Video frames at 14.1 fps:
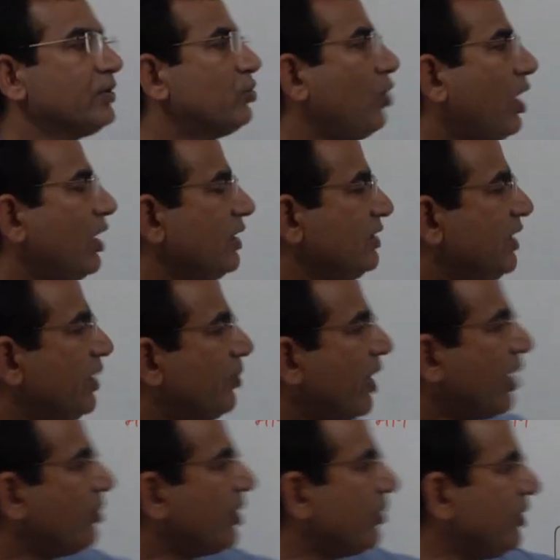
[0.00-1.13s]
तो ये
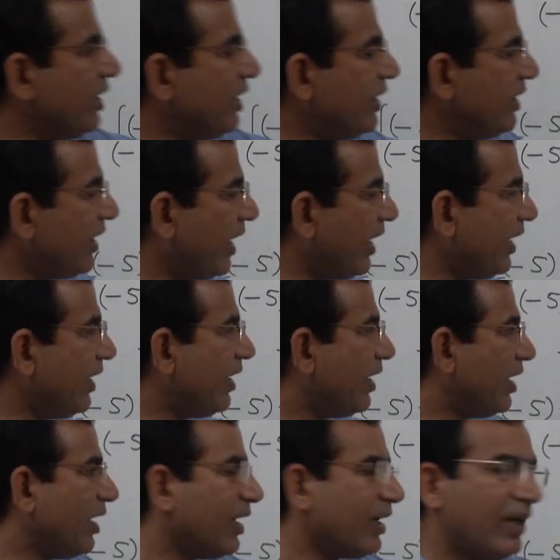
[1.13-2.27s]
बराबर भी नहीं आए हैं
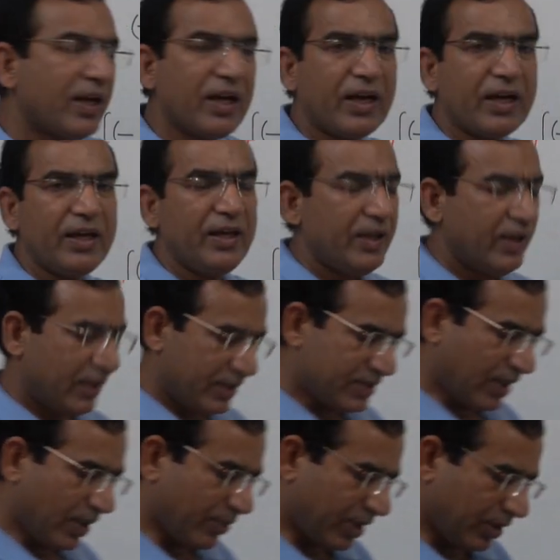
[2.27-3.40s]
अलग अलग आ गए
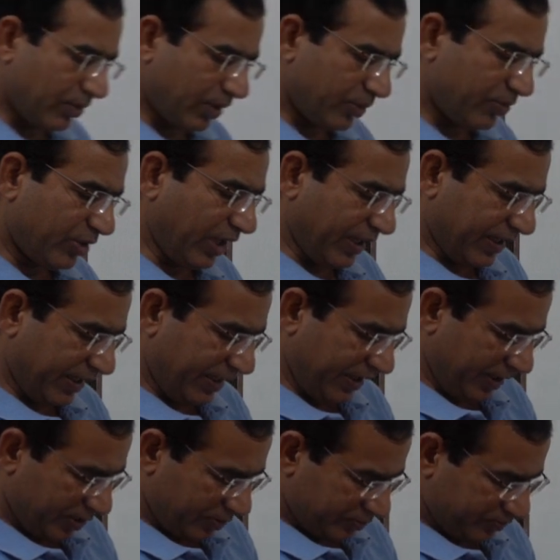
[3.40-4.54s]
इसका मतलब हम क्या कहेंगे